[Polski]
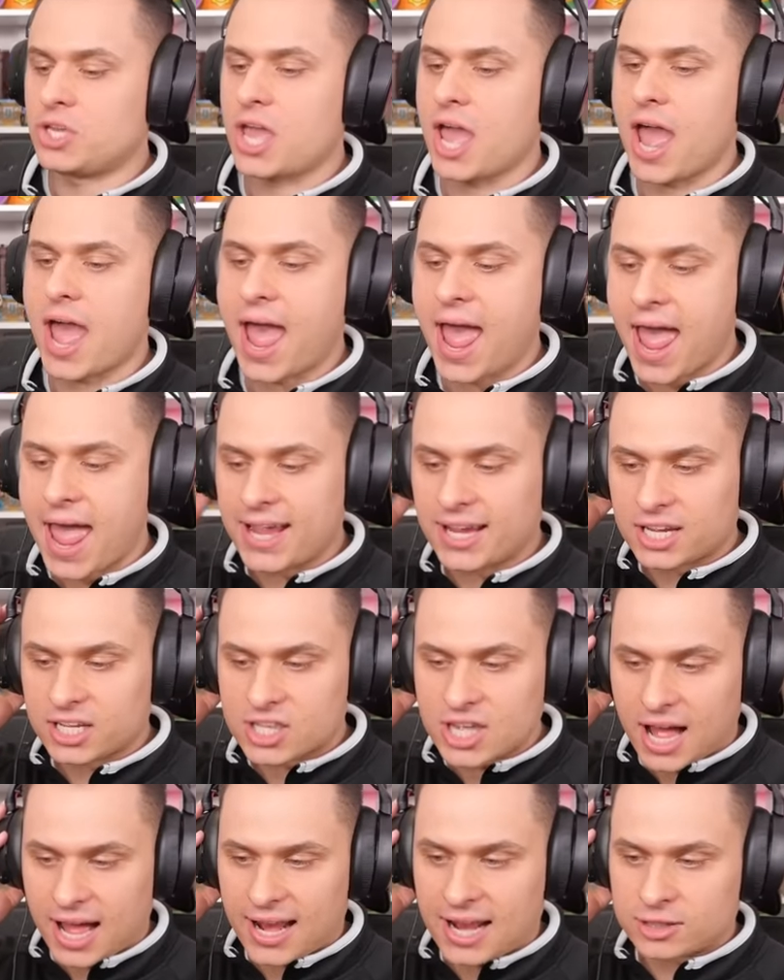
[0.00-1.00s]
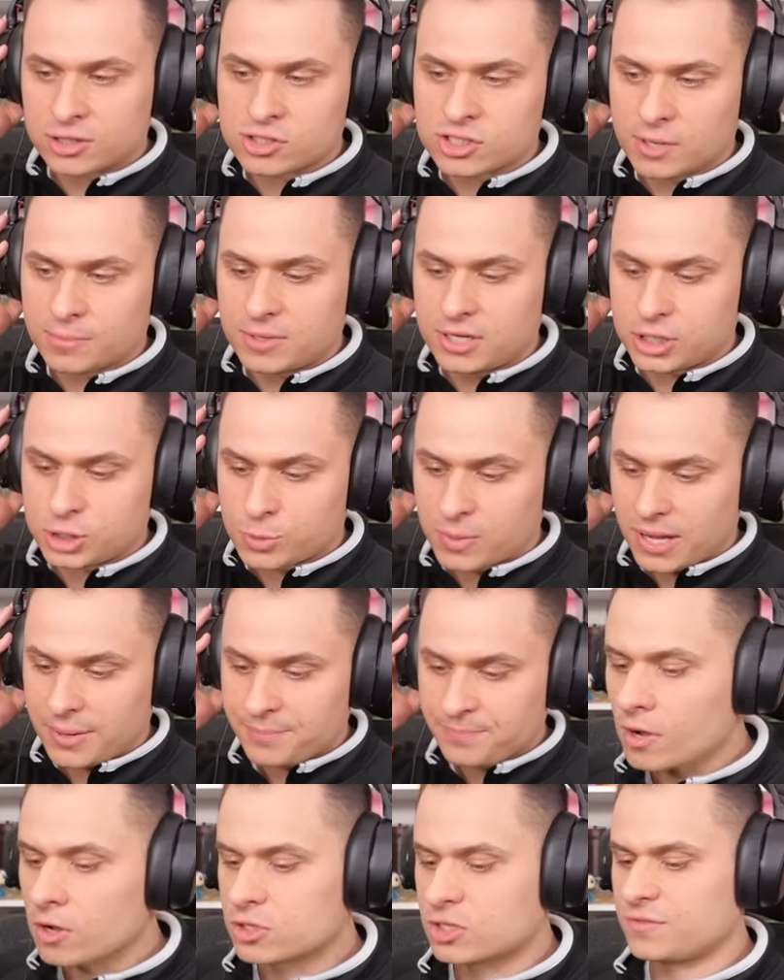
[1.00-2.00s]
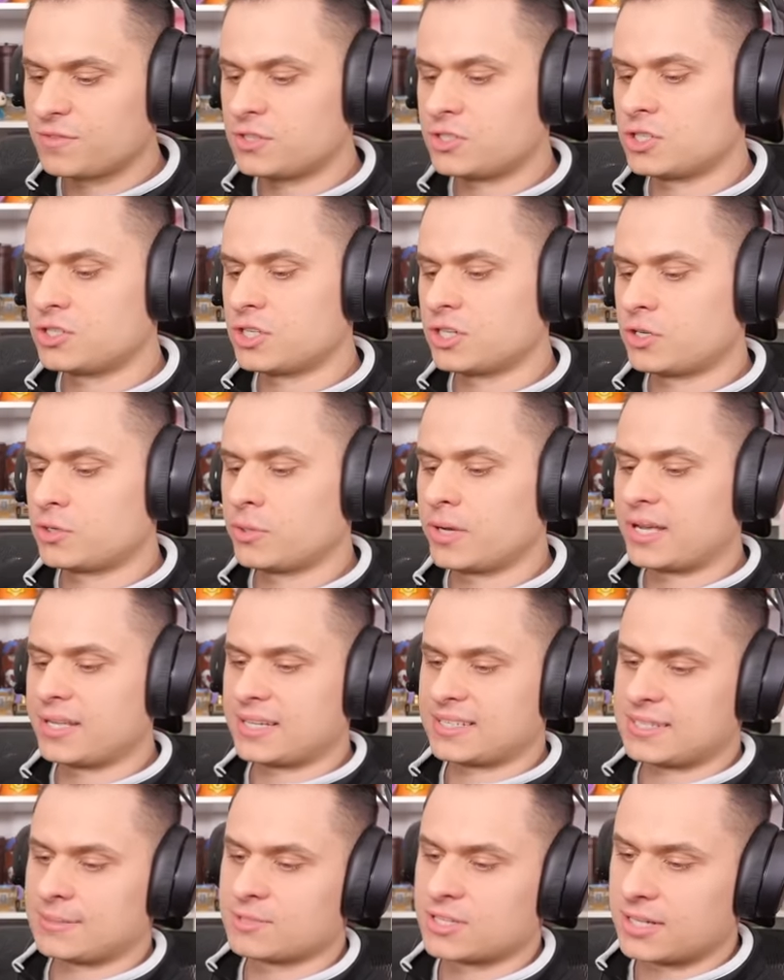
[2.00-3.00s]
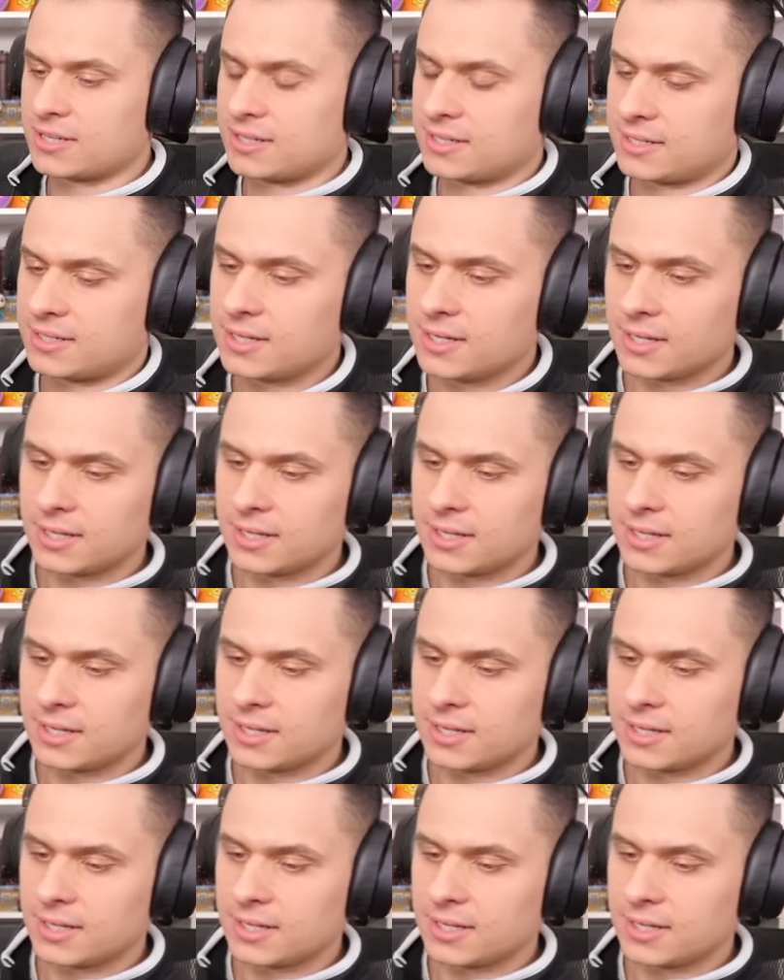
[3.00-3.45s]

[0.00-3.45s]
Pięknie! Ale to zrobiliśmy. Oczywiście dziękuję, nie chcę żadnych